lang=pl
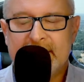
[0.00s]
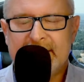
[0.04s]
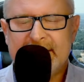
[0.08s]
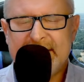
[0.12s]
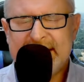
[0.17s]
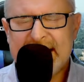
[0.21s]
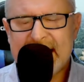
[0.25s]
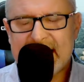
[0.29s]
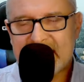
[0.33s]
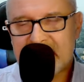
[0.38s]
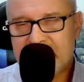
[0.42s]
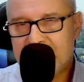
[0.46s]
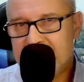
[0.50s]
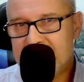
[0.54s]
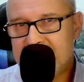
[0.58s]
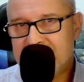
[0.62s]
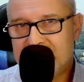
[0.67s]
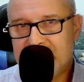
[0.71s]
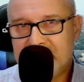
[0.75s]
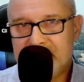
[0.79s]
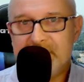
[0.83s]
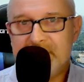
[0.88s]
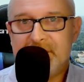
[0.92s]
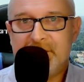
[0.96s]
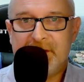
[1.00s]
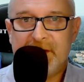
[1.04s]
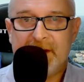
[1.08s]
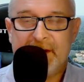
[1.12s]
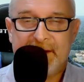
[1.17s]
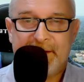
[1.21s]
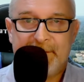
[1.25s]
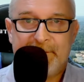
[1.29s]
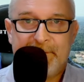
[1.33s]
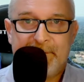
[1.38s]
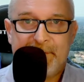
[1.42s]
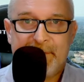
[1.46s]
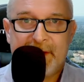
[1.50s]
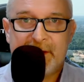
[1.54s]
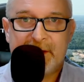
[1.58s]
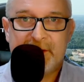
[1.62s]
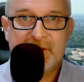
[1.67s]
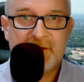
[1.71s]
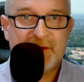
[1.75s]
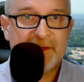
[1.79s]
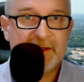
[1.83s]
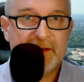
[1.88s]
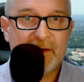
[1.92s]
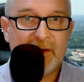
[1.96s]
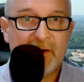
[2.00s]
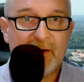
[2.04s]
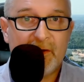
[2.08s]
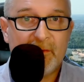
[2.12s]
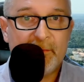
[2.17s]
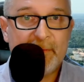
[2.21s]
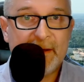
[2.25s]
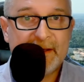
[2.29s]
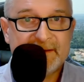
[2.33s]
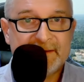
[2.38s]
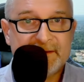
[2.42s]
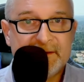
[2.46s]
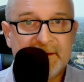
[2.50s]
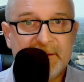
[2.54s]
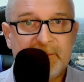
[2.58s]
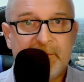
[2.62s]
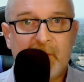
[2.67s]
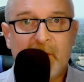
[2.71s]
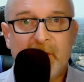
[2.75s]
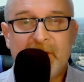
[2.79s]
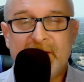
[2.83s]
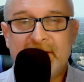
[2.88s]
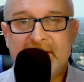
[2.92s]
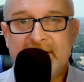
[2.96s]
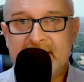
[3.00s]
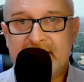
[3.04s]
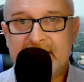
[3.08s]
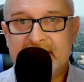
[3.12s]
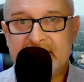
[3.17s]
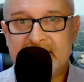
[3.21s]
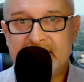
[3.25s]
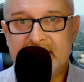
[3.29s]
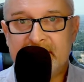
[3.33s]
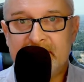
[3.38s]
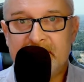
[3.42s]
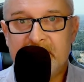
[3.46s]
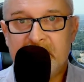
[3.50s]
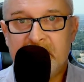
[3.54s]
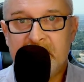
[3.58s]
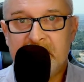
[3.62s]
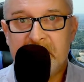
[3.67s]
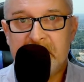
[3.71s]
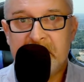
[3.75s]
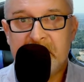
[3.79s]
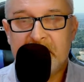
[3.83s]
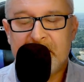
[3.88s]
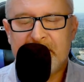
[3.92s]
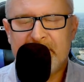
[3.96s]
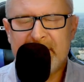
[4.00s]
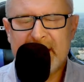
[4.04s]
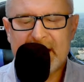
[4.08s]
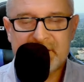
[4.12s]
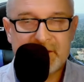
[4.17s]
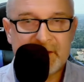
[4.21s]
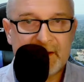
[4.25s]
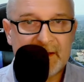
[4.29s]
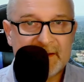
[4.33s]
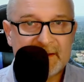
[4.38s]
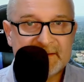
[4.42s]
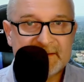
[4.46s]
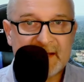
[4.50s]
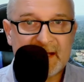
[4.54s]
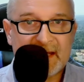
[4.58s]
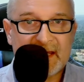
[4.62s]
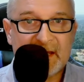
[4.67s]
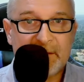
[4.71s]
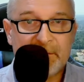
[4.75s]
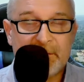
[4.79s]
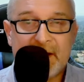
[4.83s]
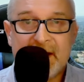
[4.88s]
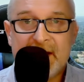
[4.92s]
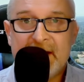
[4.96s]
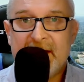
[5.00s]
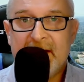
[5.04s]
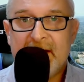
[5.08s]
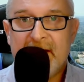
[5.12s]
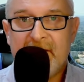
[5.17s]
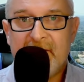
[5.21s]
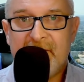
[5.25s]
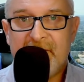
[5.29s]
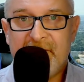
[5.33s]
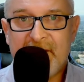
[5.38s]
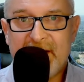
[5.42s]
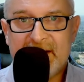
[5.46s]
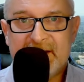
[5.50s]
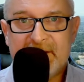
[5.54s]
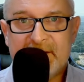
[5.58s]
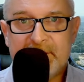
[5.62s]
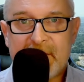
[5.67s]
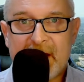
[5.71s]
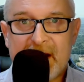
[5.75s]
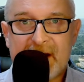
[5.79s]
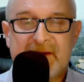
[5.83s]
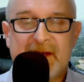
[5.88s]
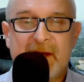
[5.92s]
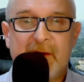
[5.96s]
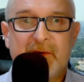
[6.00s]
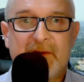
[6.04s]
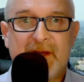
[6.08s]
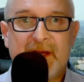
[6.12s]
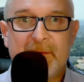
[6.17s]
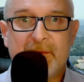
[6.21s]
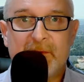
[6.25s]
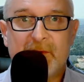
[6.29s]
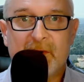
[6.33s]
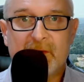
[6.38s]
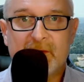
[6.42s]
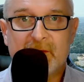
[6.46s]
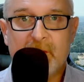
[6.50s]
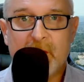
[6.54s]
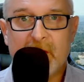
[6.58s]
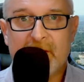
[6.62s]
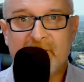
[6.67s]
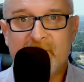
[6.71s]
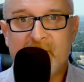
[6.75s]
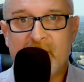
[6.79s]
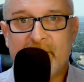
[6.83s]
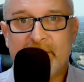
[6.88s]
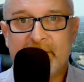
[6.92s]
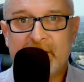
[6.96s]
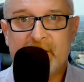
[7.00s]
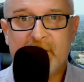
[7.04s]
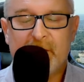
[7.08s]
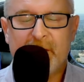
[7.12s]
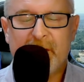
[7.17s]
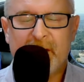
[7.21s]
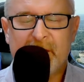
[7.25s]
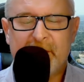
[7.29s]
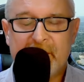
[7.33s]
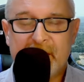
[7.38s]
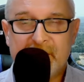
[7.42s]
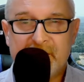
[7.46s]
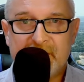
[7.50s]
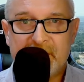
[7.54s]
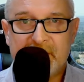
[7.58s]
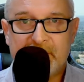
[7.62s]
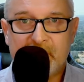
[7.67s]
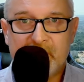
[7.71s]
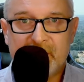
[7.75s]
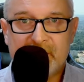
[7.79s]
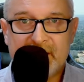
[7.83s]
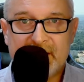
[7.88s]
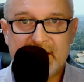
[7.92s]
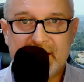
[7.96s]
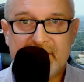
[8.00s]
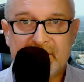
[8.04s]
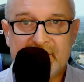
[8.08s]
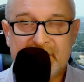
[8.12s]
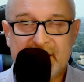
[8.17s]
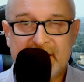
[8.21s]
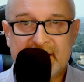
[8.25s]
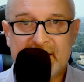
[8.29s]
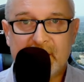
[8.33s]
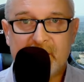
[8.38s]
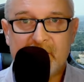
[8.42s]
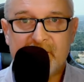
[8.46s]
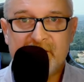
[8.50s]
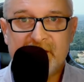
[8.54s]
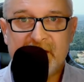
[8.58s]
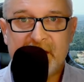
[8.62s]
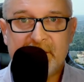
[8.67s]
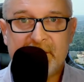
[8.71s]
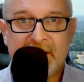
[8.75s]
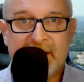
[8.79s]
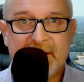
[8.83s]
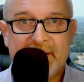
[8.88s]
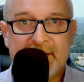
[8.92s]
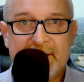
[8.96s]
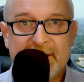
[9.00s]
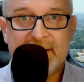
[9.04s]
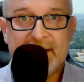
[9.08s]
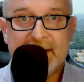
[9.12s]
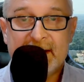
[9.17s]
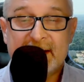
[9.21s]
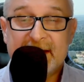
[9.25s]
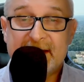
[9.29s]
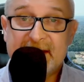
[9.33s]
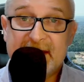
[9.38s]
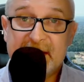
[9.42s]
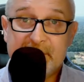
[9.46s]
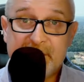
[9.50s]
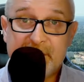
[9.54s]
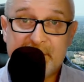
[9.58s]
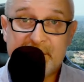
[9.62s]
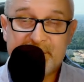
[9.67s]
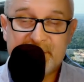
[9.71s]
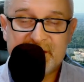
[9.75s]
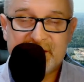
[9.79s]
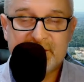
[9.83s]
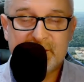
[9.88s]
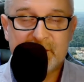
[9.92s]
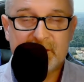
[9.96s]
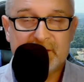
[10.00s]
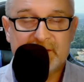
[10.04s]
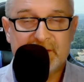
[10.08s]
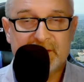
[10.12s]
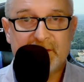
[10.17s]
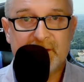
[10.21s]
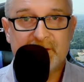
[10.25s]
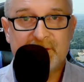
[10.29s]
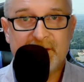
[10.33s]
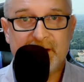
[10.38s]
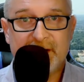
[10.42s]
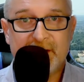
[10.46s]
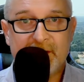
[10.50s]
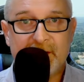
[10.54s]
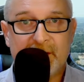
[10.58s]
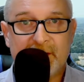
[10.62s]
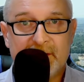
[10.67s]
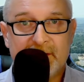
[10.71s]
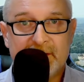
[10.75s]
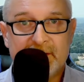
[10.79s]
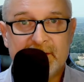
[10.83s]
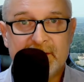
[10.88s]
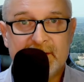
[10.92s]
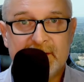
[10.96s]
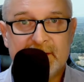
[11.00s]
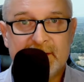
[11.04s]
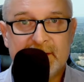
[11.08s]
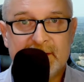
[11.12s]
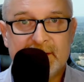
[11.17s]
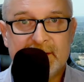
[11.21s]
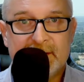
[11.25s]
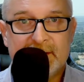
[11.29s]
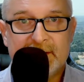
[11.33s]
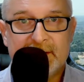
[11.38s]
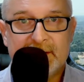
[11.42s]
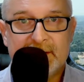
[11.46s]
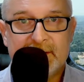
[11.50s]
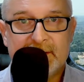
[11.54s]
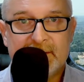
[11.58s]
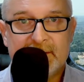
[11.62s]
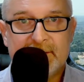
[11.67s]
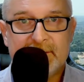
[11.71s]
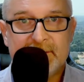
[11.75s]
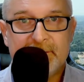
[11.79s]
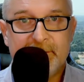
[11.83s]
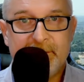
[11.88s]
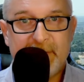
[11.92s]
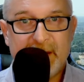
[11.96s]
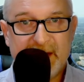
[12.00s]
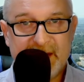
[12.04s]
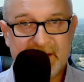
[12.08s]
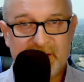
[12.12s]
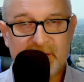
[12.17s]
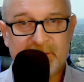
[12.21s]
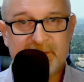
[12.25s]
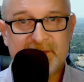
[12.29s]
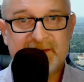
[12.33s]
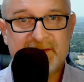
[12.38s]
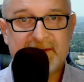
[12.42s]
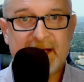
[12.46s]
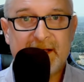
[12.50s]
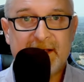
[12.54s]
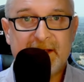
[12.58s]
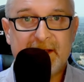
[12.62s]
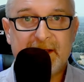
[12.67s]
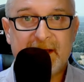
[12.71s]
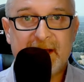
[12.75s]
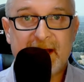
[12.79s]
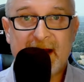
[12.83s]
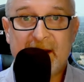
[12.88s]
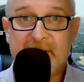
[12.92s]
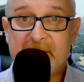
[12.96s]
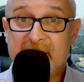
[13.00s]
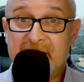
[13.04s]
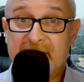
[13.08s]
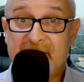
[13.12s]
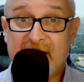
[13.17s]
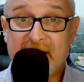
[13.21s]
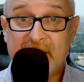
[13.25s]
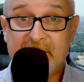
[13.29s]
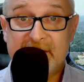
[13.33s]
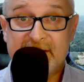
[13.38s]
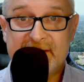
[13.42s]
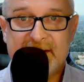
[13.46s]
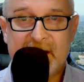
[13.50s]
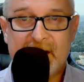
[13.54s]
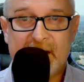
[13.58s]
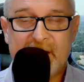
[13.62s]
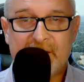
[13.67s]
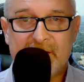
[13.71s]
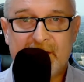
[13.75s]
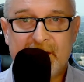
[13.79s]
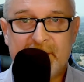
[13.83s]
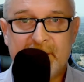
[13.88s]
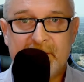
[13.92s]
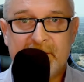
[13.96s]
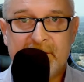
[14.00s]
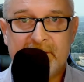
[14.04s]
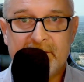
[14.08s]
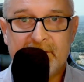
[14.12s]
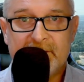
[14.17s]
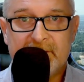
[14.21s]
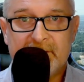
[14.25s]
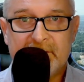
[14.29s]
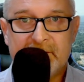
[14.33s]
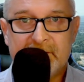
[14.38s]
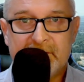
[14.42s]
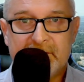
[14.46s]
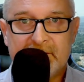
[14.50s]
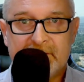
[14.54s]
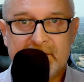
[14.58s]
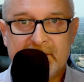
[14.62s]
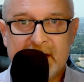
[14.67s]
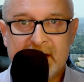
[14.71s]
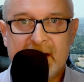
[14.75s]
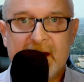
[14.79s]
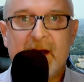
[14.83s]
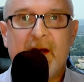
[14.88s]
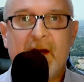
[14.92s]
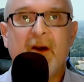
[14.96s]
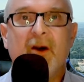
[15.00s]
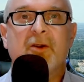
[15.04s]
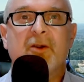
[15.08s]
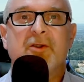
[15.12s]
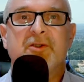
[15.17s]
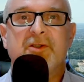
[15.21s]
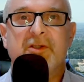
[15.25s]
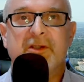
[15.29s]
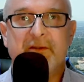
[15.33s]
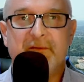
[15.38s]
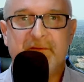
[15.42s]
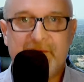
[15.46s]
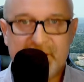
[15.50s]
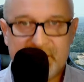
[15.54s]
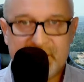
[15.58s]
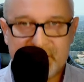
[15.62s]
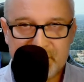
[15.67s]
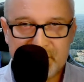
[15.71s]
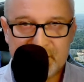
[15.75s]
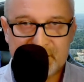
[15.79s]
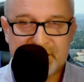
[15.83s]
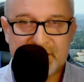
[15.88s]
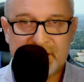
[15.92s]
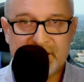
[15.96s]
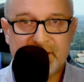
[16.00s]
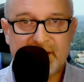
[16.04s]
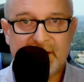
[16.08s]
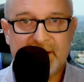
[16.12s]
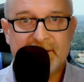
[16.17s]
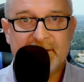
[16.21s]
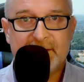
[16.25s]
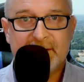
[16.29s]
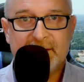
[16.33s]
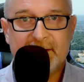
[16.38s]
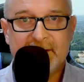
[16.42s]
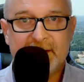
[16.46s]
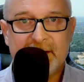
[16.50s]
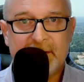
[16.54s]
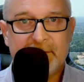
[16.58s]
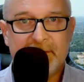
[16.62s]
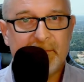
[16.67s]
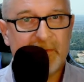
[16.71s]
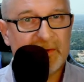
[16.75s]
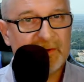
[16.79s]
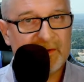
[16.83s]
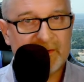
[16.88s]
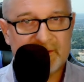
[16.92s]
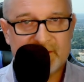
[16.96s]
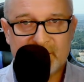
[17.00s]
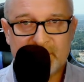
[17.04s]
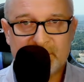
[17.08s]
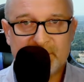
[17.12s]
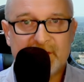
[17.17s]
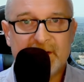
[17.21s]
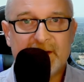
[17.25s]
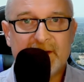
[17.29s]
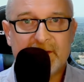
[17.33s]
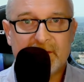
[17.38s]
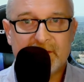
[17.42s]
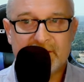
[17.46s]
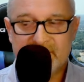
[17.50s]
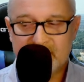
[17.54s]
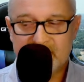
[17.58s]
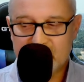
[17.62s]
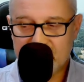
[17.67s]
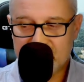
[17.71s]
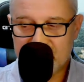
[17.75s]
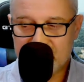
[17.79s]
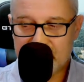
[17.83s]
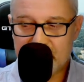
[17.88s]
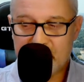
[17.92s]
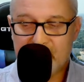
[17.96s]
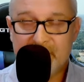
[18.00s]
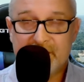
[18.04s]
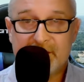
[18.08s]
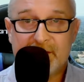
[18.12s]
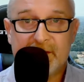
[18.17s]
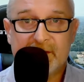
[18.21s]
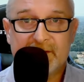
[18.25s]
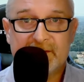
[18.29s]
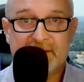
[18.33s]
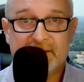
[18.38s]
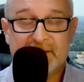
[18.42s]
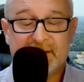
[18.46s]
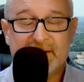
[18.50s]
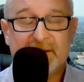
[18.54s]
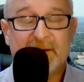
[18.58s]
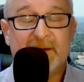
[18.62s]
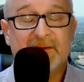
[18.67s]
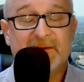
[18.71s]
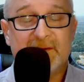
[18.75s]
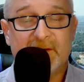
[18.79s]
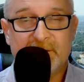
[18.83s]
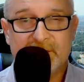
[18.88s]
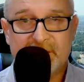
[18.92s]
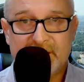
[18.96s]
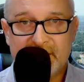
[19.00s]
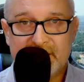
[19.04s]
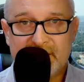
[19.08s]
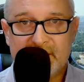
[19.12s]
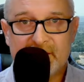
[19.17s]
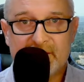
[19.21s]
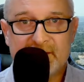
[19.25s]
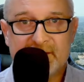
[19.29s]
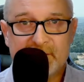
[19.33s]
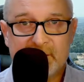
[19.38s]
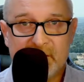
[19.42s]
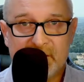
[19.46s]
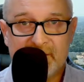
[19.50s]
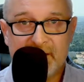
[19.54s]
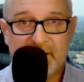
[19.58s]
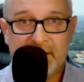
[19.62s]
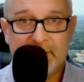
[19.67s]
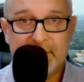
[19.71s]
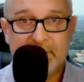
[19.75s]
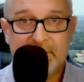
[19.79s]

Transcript: Jak myślicie, czy obecni politycy na czele z takim feldmarszałkiem kotłownią, który będzie Putina wgniatał w ziemię, gdyby przyszło co do czego, będą stali ramię w ramię z narodem? Oczywiście, że nie bo to są tylko słowa, moi drodzy, to są tylko słowa.